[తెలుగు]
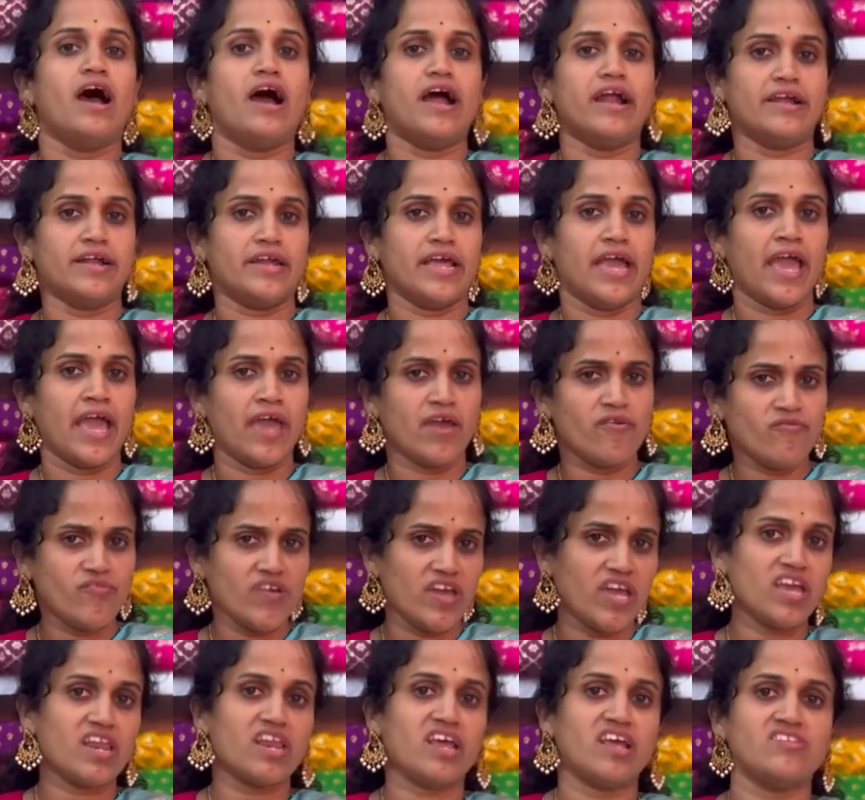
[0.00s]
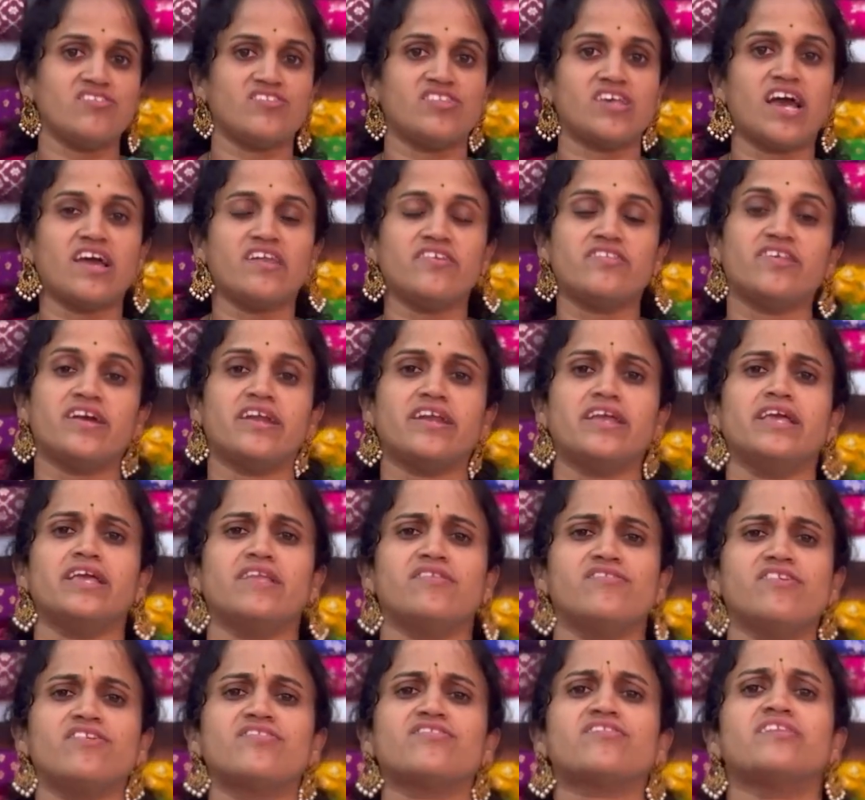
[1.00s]
అండ్ హెవీ రేంజ్ శారీస్ అండి
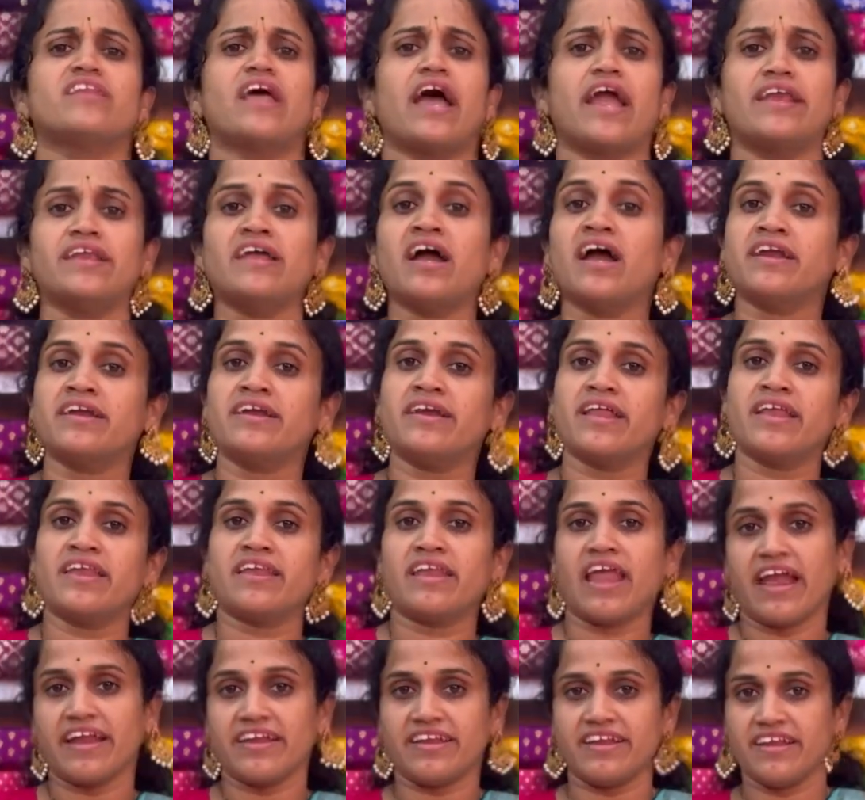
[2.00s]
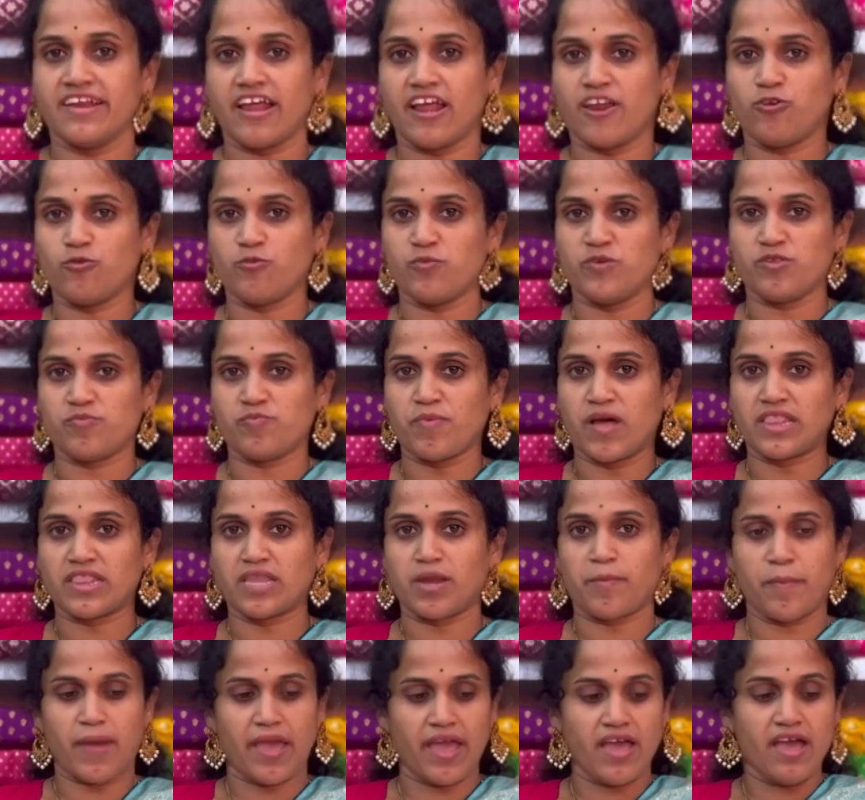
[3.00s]
జస్ట్ నైన్ హండ్రెడ్ అండ్ నైంటీ నైన్ రూపీస్
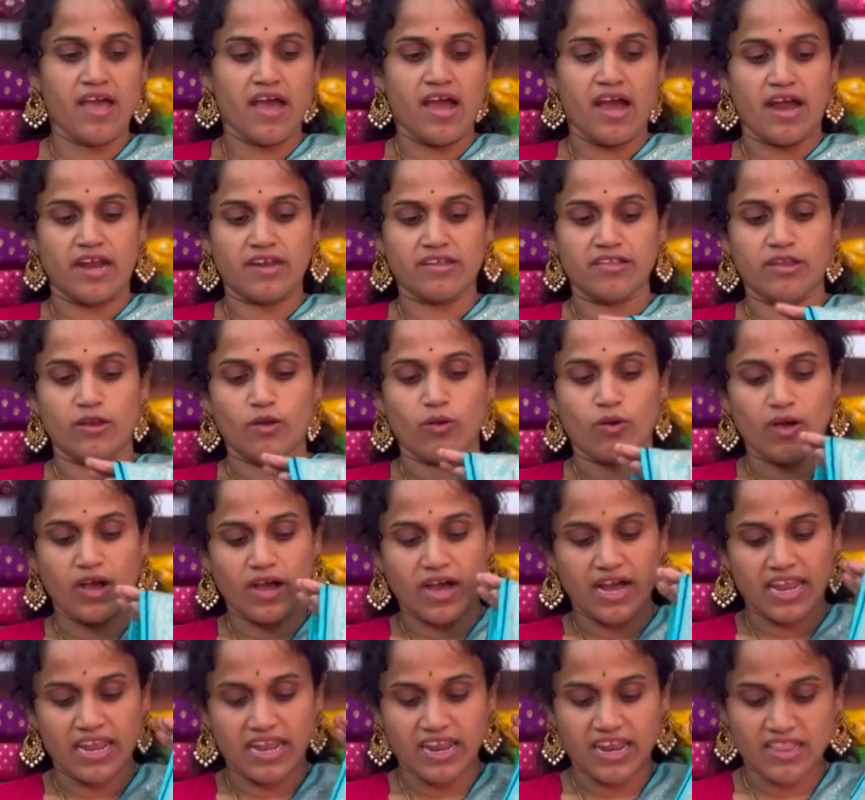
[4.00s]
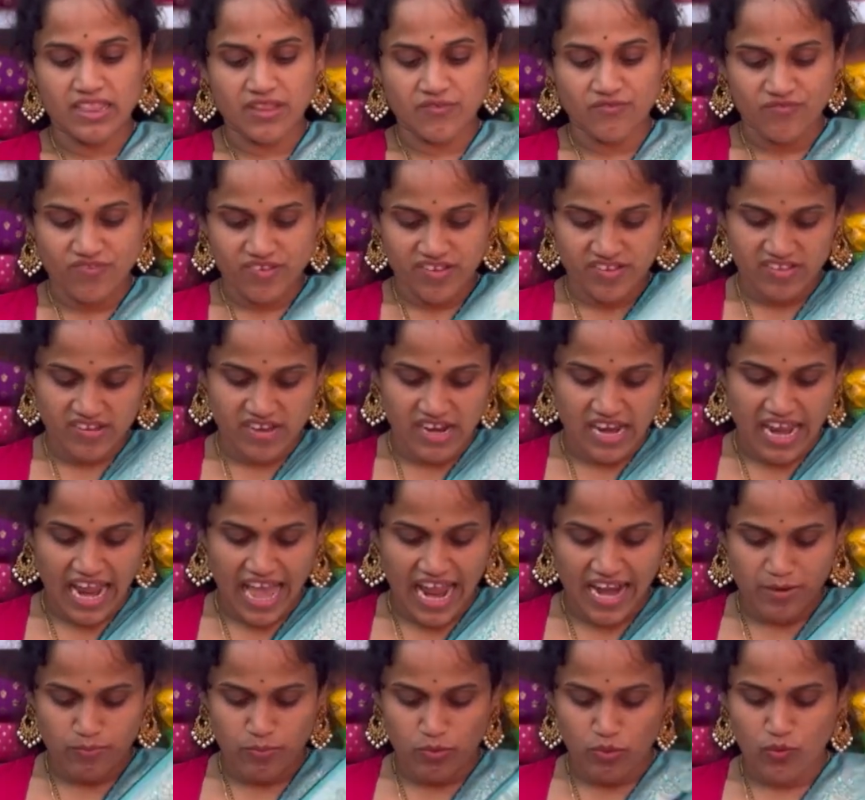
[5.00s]
మాత్రమే అండ్ దీనిలో కలర్ అయితే ఫస్ట్
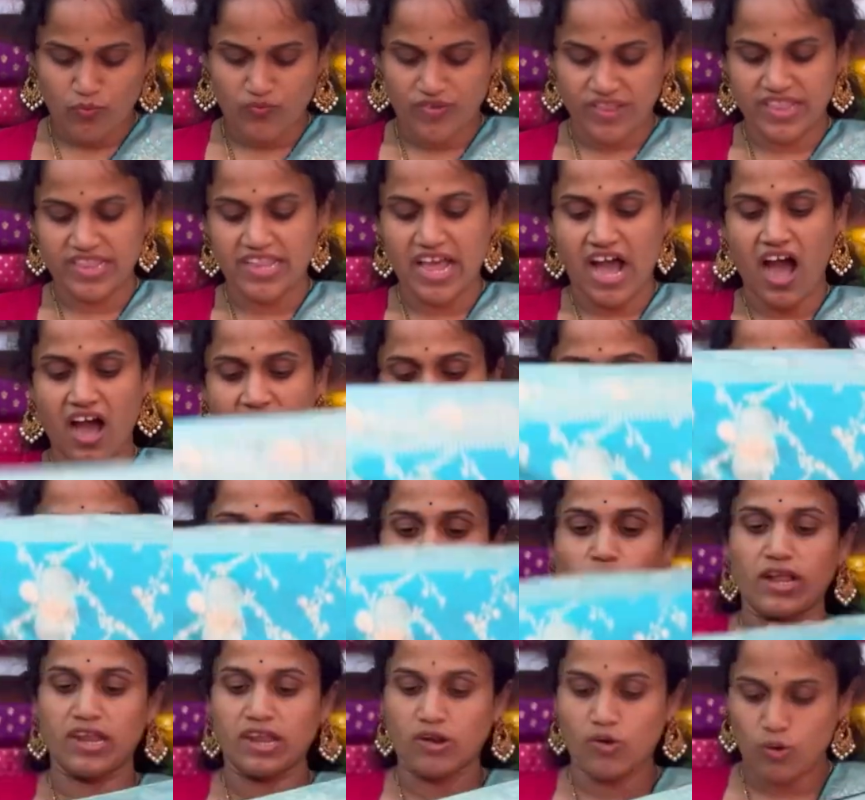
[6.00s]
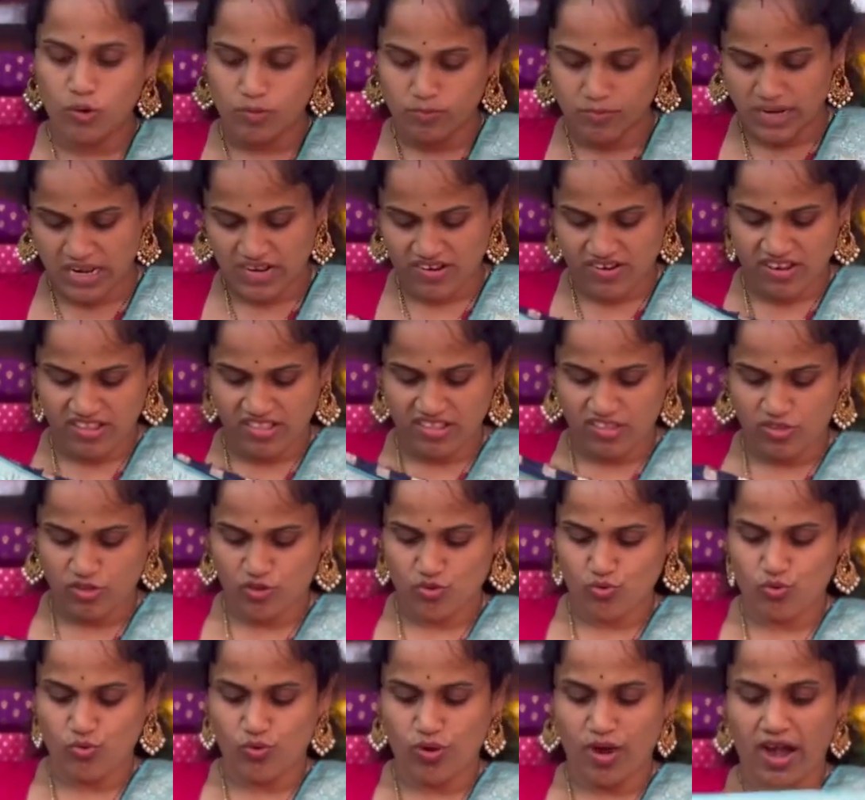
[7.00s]
లైట్ బ్లూ విత్ డార్క్ బ్లూ కలర్ కాంబినేషన్ అయితే
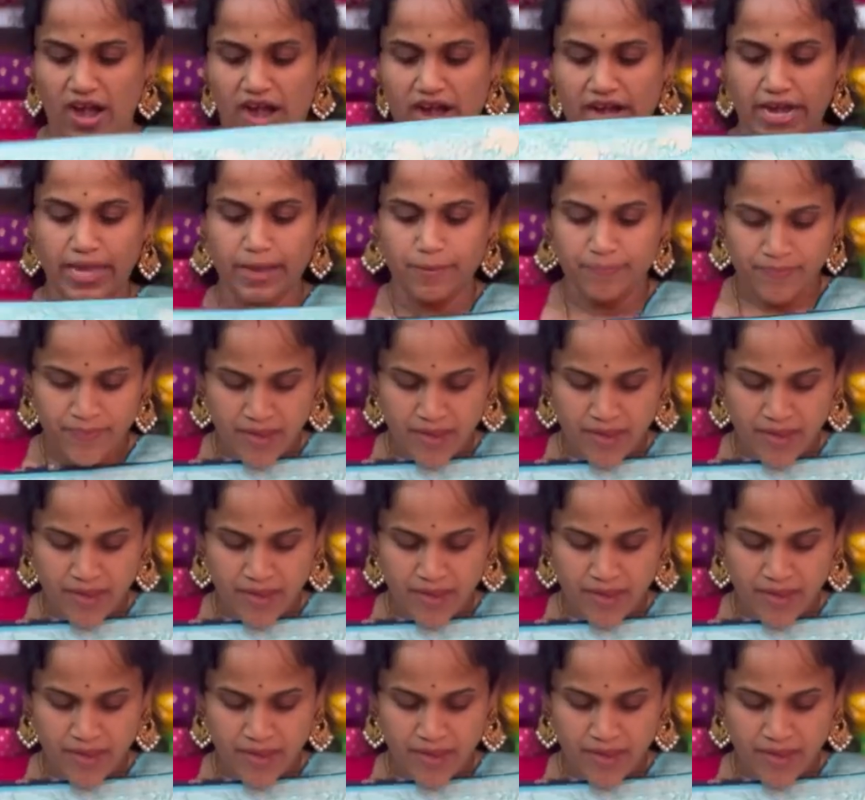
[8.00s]
తీసుకున్నానండి